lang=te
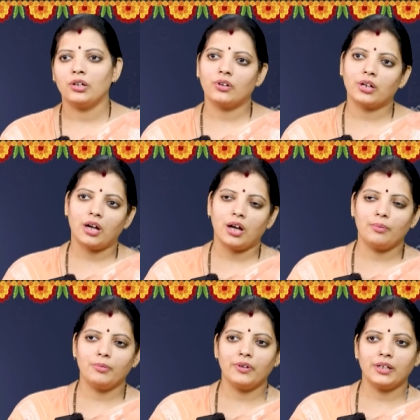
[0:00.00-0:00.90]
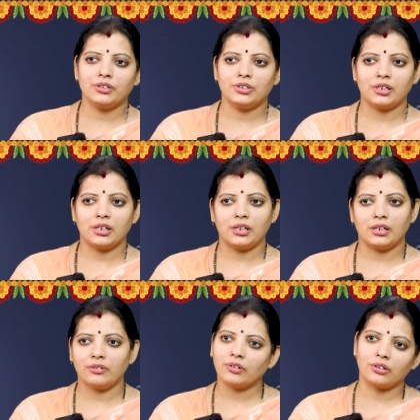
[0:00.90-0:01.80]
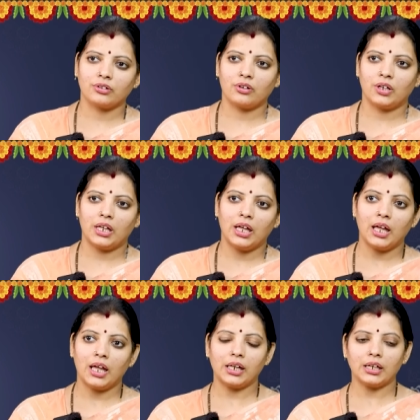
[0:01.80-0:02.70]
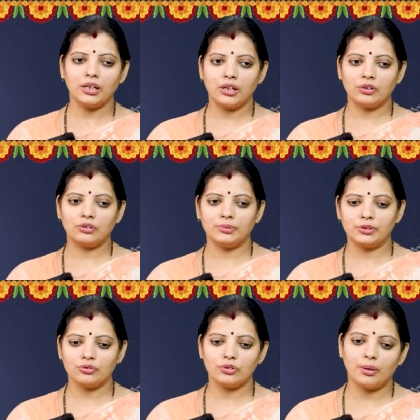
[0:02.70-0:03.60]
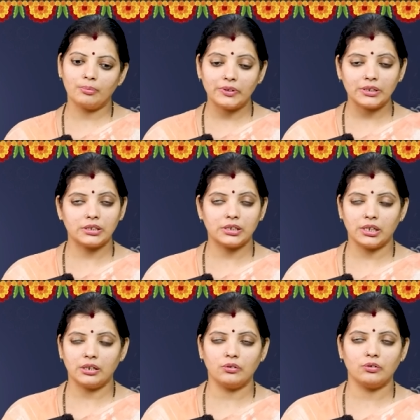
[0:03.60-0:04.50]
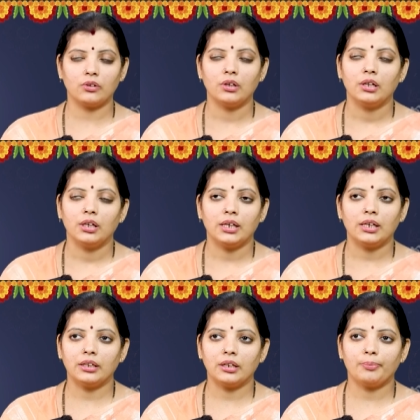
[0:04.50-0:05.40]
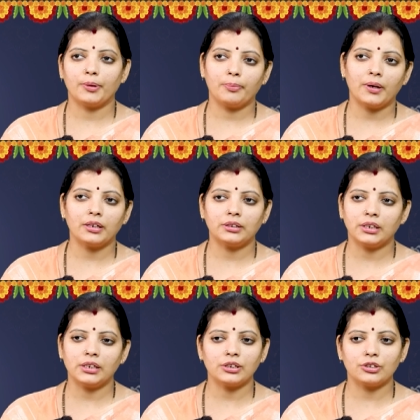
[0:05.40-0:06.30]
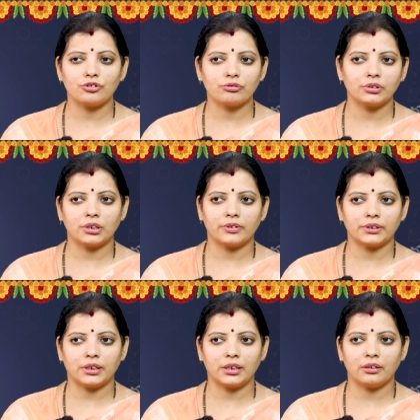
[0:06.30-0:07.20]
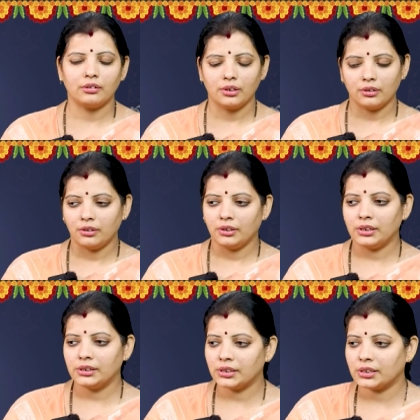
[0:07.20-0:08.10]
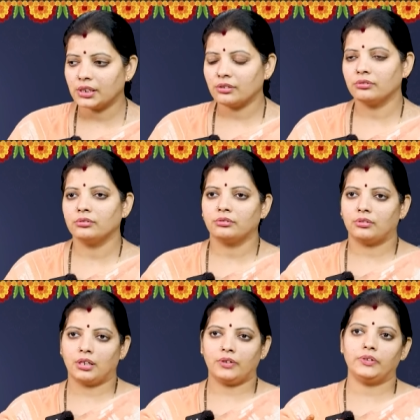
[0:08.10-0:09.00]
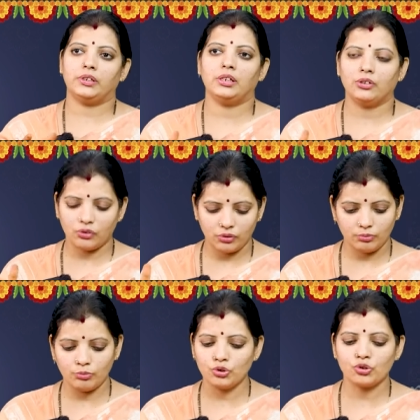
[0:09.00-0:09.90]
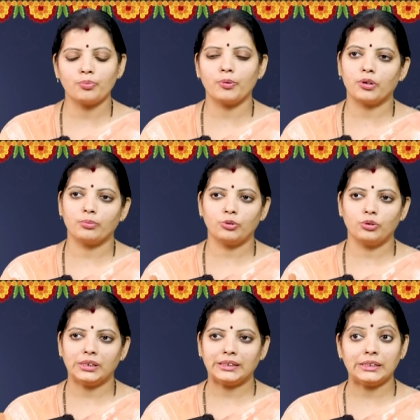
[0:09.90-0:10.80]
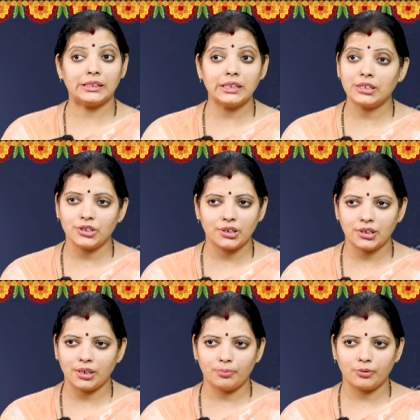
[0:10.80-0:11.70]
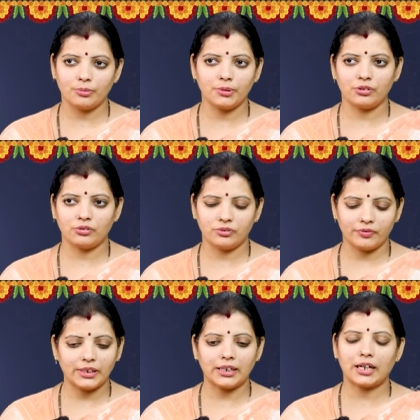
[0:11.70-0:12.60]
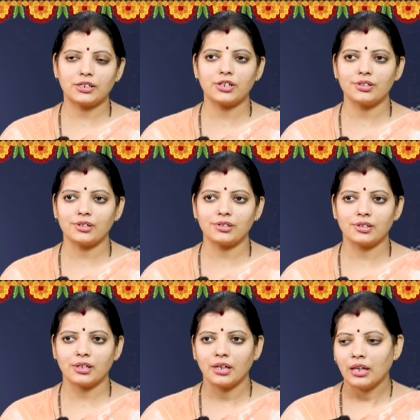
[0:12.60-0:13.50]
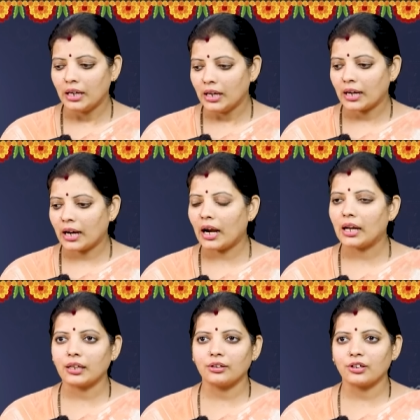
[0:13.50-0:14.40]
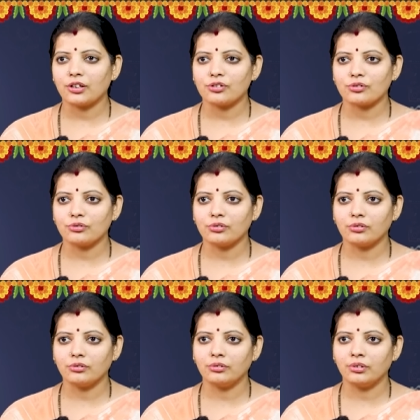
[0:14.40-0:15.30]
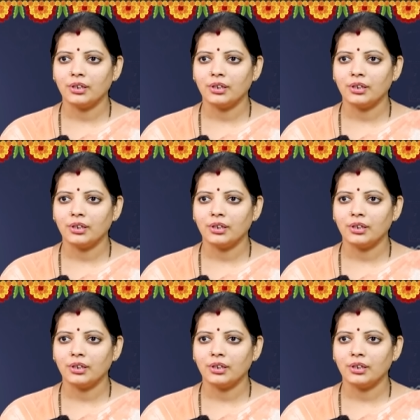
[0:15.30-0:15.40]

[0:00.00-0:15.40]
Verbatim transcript: ఈ యొక్క అమ్మవారి చీరలు అనేవి కట్టుకోవాలి అలాగే కొంతమంది చూడండి అమ్మవారి చీరలు ఏదైనా పొరపాటును తెలియక తెచ్చుకున్న తర్వాత ఏం చేస్తారు అవి ఏదో ముడుచుకుపోవడమో లేకపోతే చీర చిన్నదైపోవడమో ఏదో వాటిని కట్ చేసేసి కాళ్ళ కిందకి వేసుకుందుకు